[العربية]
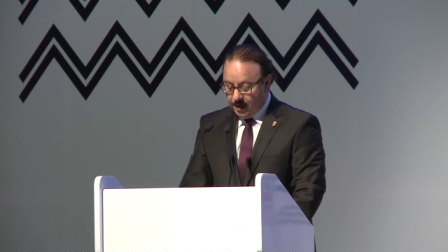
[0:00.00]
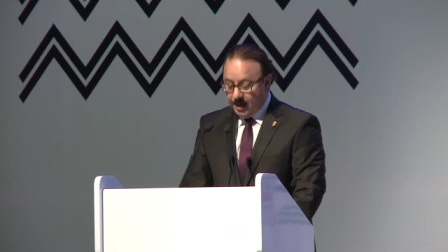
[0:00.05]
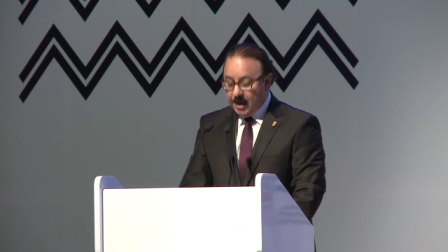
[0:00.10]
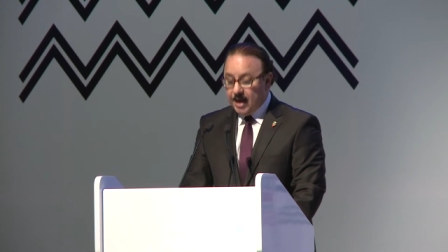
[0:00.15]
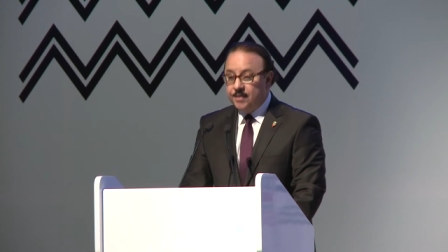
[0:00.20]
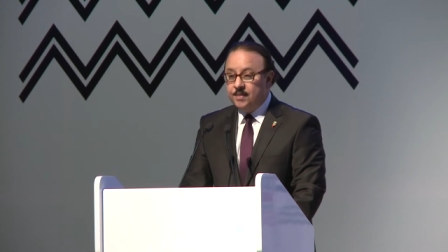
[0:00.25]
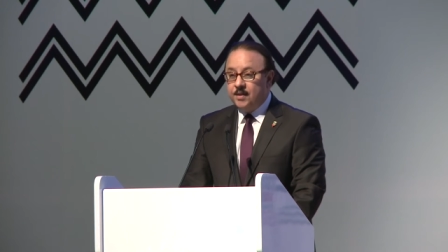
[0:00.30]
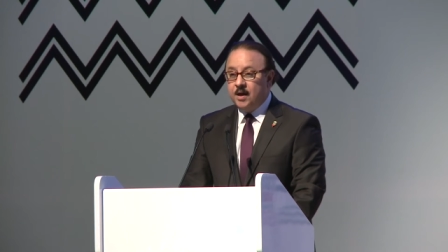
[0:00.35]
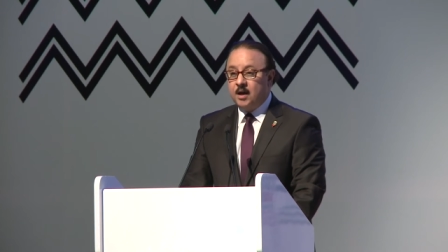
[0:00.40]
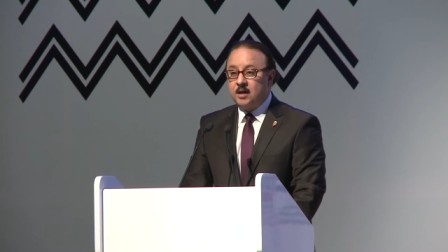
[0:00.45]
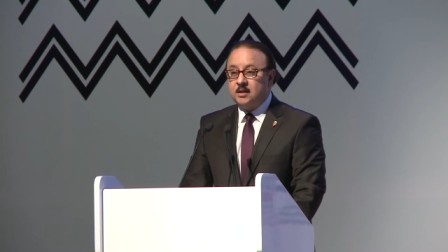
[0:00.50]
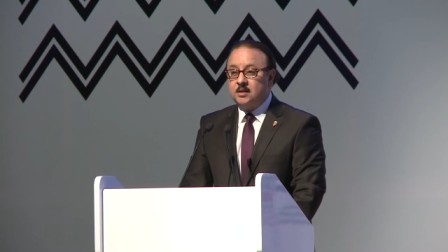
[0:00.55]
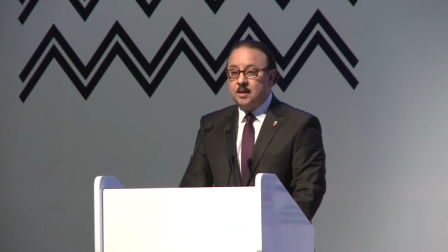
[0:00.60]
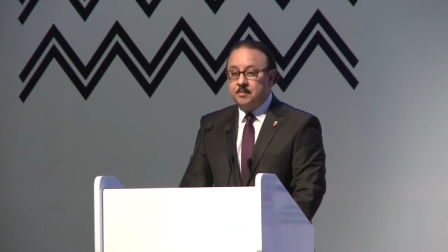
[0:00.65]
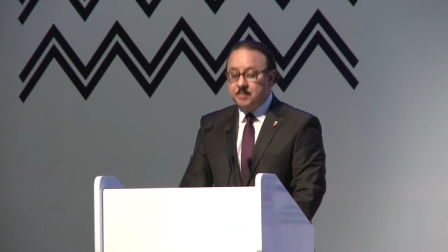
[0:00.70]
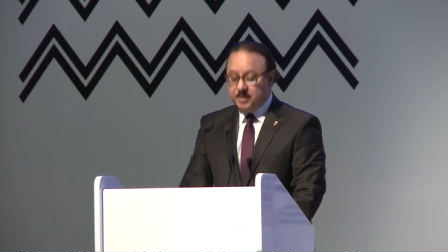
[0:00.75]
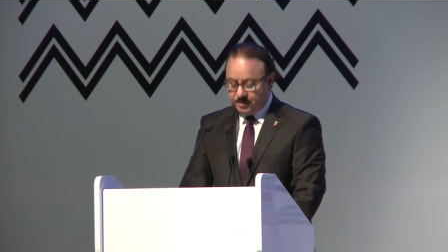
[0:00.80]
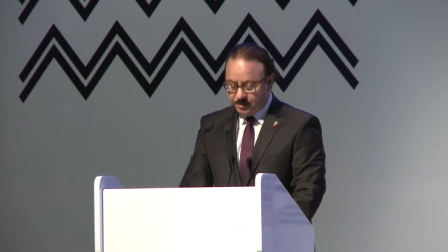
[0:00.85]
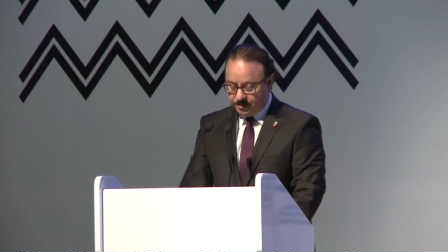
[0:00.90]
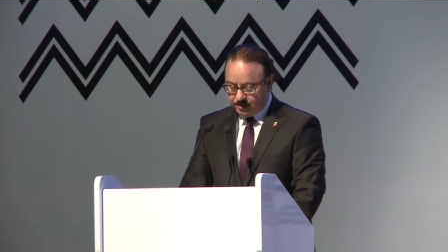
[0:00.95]
أن أرض
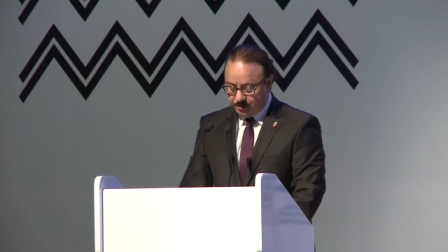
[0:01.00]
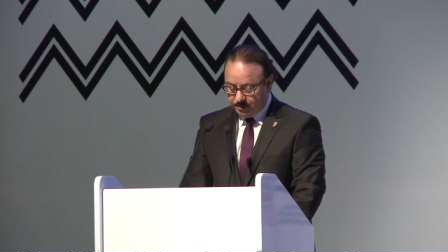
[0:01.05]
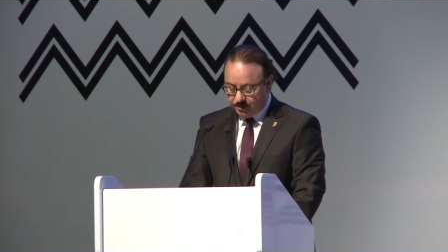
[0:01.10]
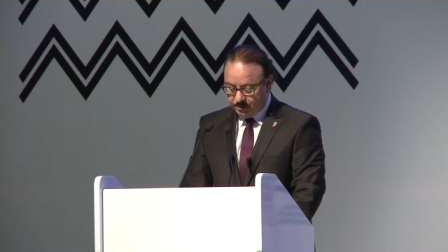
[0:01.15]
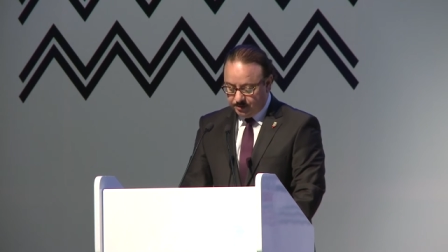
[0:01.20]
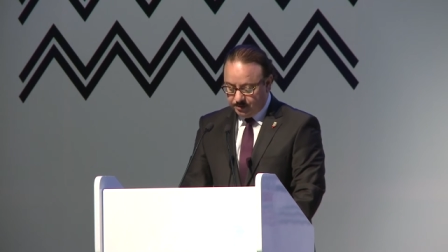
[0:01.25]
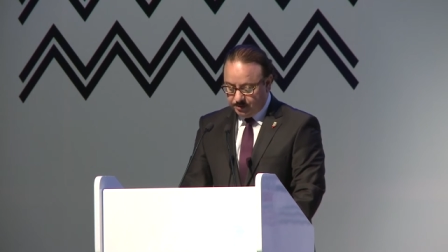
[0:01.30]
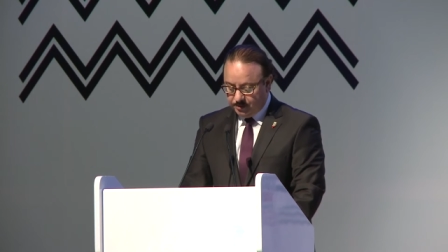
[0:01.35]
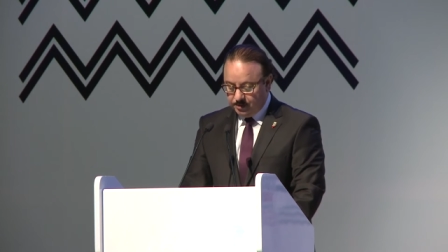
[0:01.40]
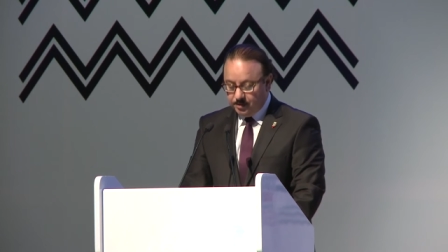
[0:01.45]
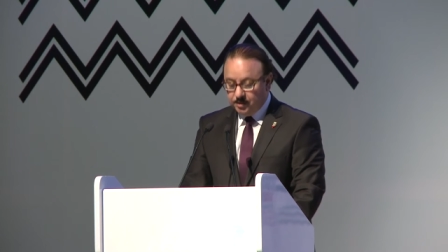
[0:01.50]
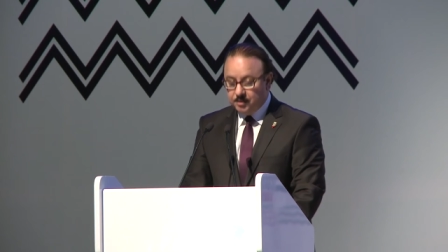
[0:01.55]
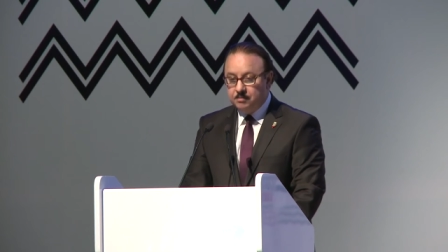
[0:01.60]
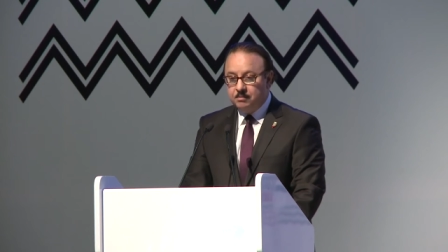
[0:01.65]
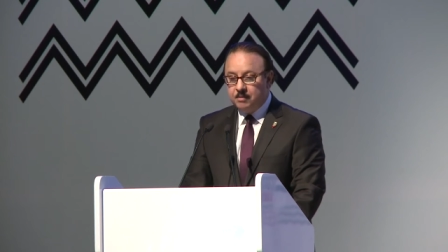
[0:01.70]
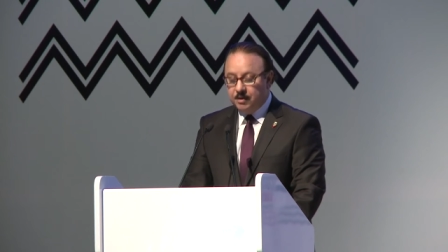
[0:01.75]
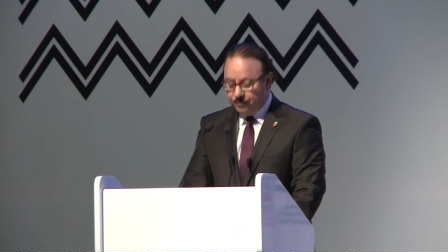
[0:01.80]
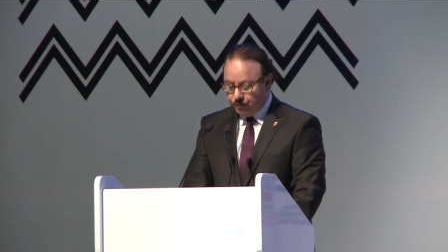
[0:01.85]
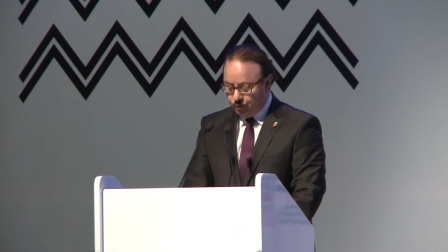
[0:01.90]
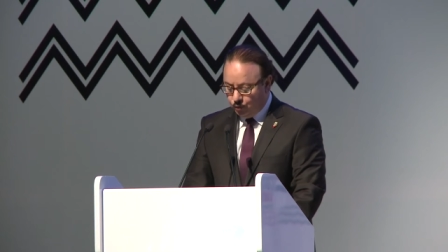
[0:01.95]
مصر
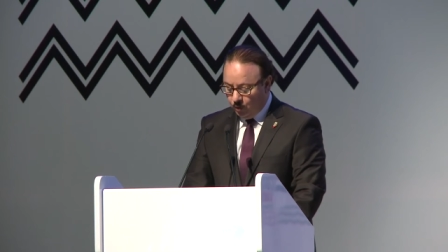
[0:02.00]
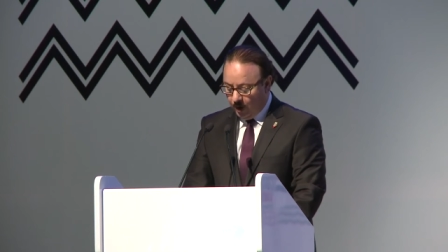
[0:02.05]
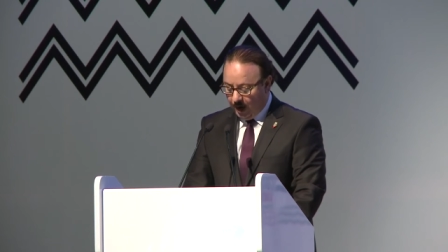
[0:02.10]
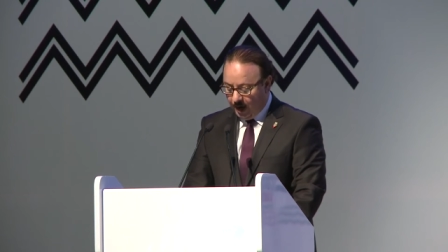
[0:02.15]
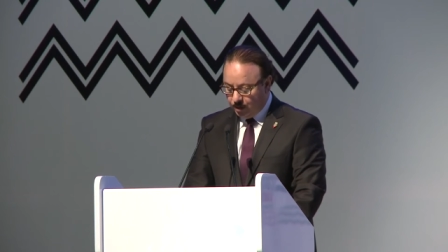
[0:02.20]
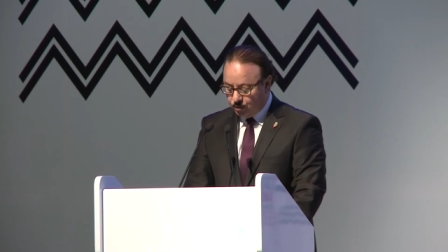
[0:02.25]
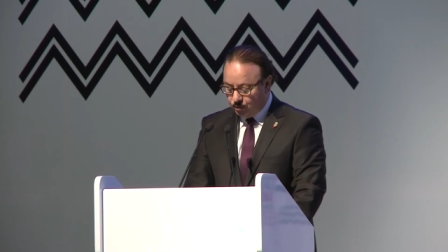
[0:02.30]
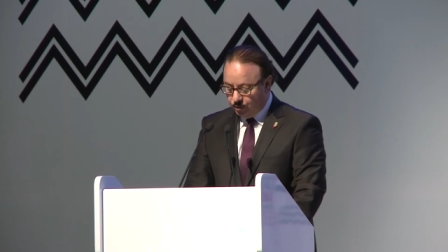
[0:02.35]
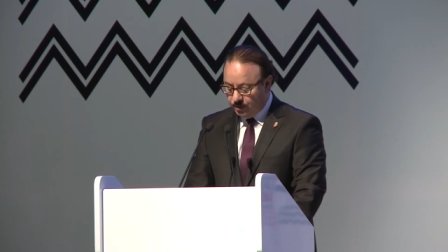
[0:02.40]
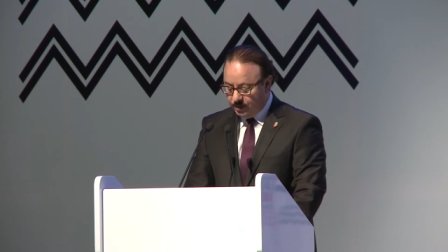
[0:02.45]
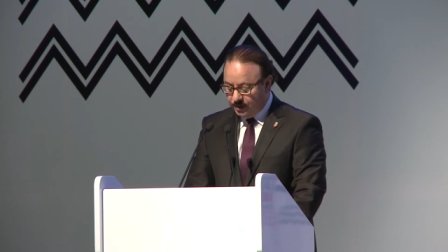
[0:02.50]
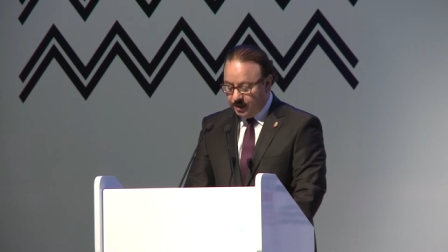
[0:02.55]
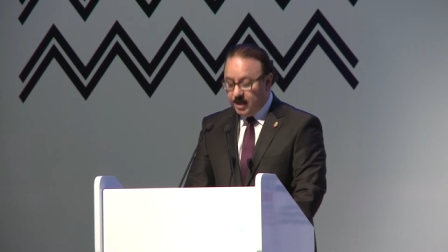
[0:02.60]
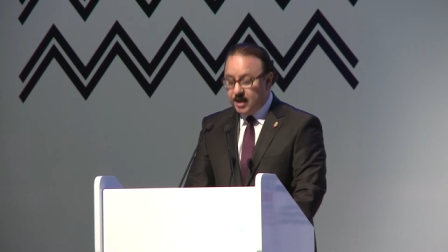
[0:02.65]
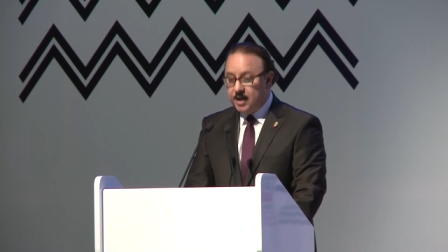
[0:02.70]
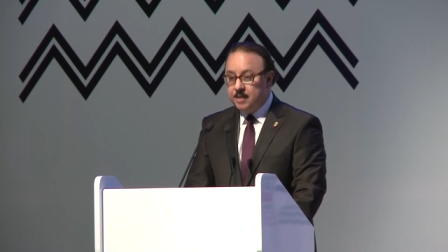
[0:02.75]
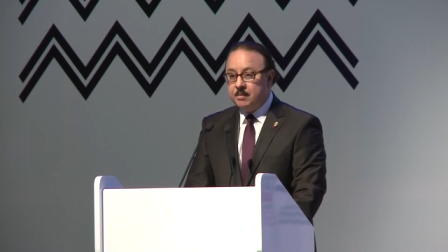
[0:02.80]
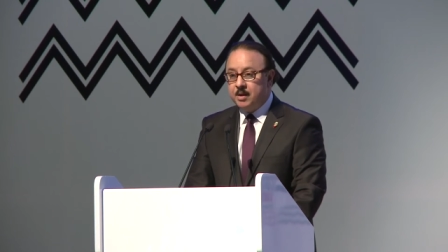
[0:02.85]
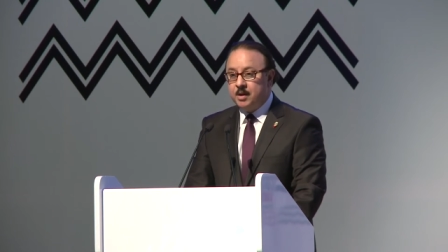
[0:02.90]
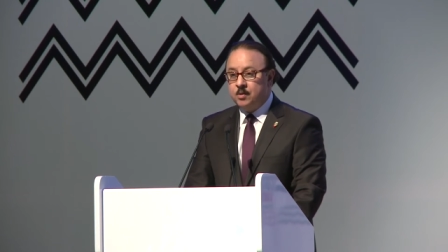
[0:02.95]
مفتوحة
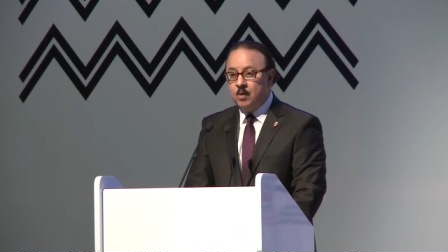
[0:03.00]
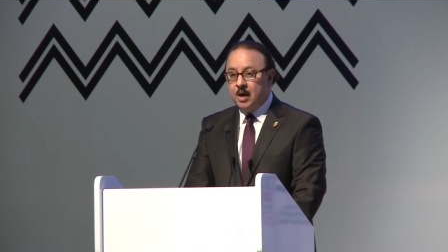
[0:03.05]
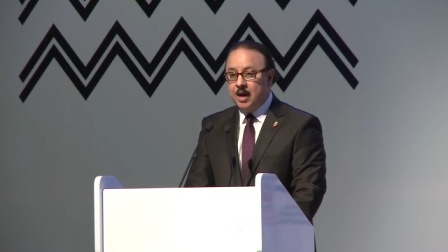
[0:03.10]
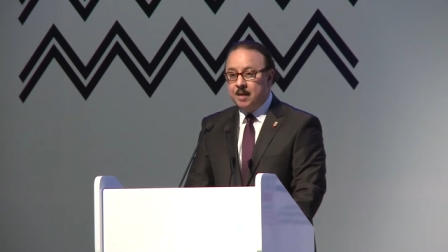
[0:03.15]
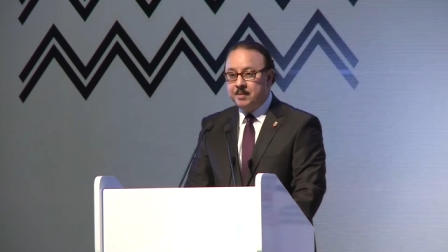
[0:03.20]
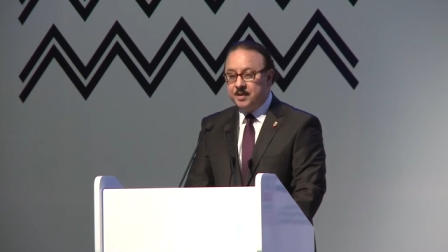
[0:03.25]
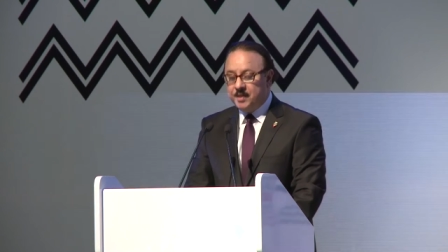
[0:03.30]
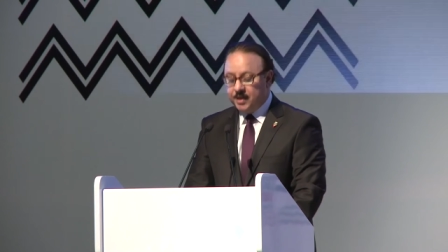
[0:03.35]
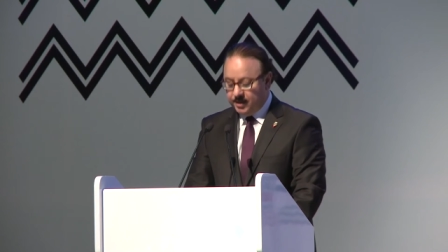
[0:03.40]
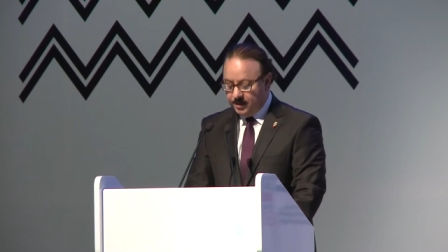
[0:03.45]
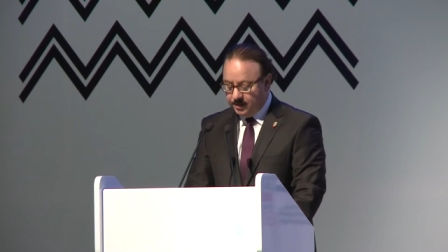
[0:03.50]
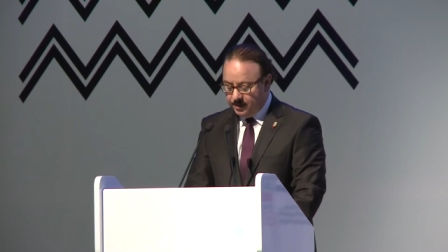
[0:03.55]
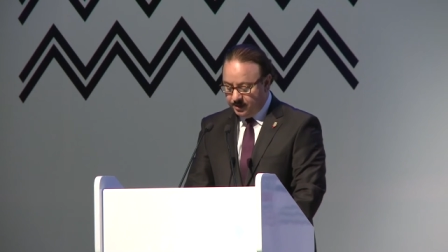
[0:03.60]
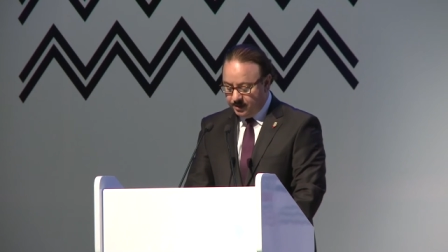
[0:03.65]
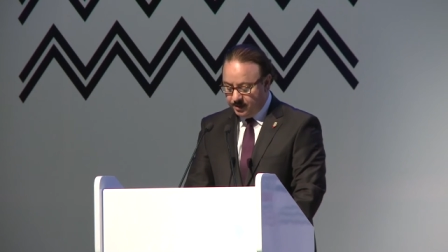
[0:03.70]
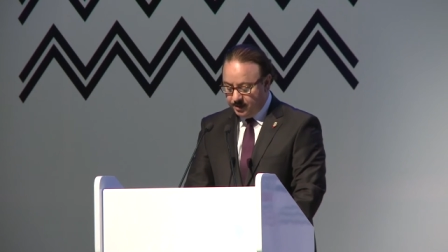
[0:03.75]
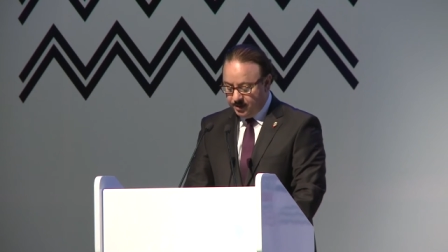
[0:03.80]
دائما وأبدا